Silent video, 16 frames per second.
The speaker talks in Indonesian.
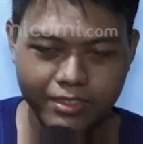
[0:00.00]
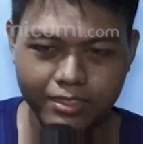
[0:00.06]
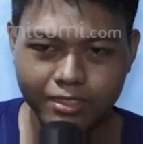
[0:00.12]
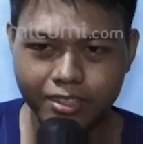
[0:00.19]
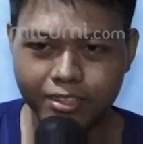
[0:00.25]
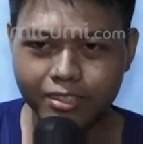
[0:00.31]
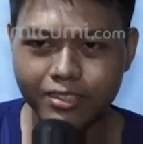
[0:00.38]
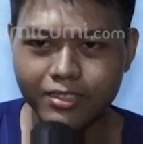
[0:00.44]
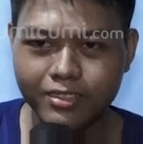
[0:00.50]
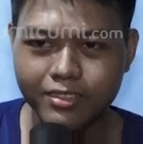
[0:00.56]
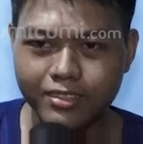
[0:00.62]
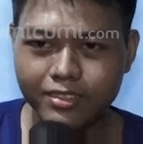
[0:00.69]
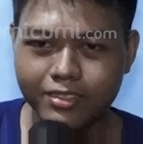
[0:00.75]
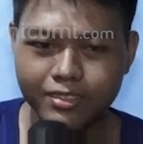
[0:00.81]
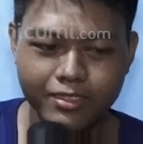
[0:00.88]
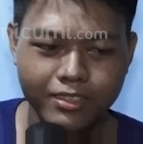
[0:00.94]
ya
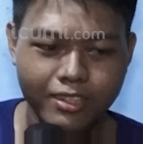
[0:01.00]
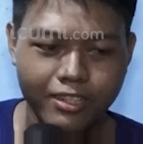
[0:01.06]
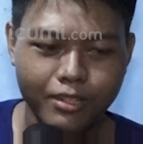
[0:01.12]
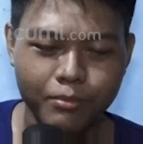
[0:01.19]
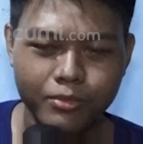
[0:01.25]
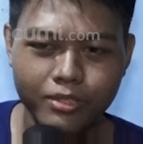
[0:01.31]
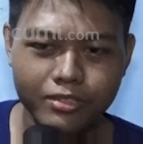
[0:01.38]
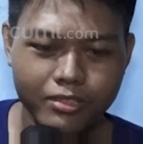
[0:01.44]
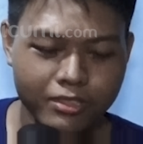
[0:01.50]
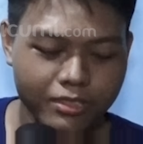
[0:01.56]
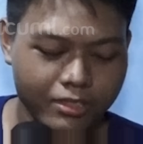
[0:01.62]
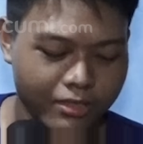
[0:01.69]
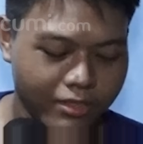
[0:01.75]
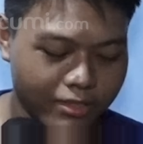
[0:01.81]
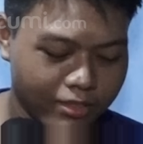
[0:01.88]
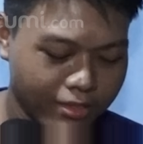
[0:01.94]
alhamdulillah, alhamdulillah
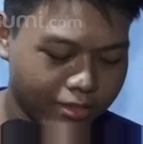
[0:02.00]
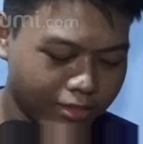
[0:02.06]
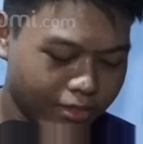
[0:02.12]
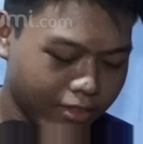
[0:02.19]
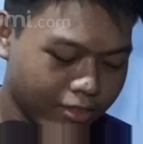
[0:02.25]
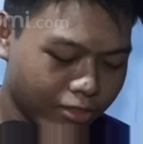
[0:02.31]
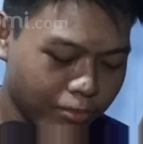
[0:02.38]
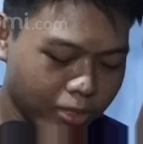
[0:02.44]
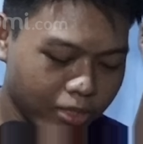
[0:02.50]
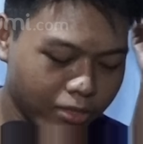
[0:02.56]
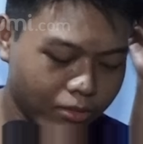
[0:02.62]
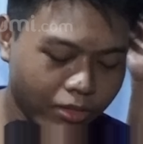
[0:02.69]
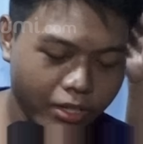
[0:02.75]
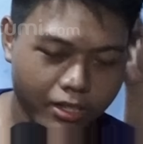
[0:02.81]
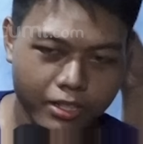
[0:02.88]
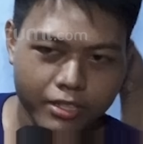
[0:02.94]
sih cuman
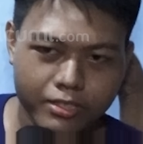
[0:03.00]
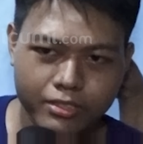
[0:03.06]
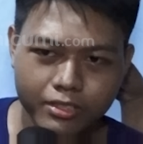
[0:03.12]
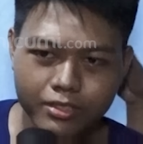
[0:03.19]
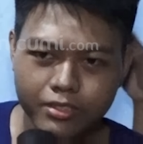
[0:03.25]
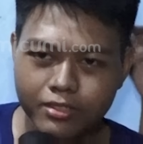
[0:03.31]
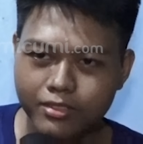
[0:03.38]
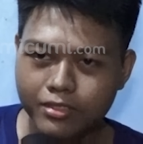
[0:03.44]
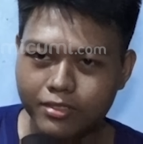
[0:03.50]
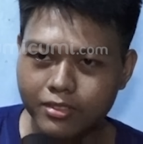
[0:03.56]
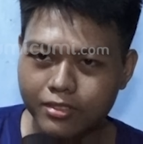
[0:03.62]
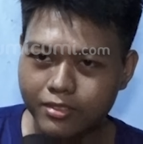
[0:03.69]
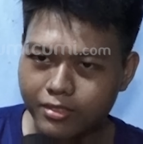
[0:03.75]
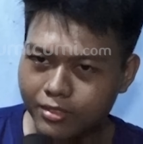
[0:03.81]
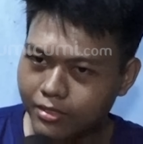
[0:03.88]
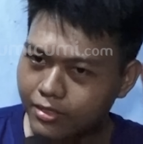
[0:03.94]
luka lecet
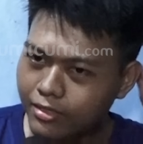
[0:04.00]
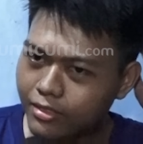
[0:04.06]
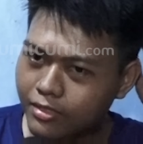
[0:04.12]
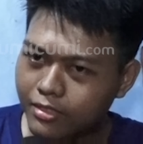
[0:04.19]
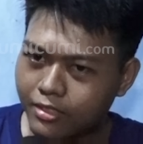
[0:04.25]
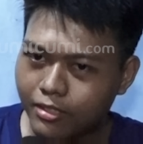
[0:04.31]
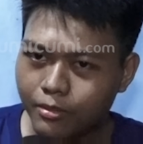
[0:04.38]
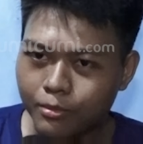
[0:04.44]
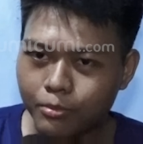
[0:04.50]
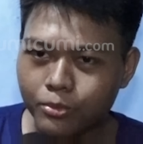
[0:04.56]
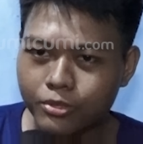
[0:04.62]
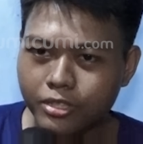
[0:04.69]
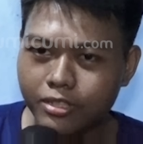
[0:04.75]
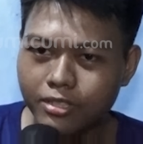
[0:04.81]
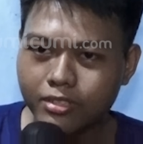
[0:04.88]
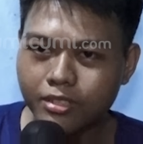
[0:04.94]
sama
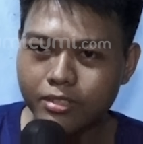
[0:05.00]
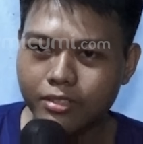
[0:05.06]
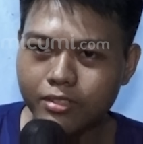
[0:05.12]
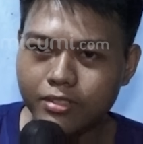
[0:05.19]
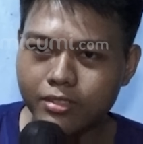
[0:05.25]
pusing aja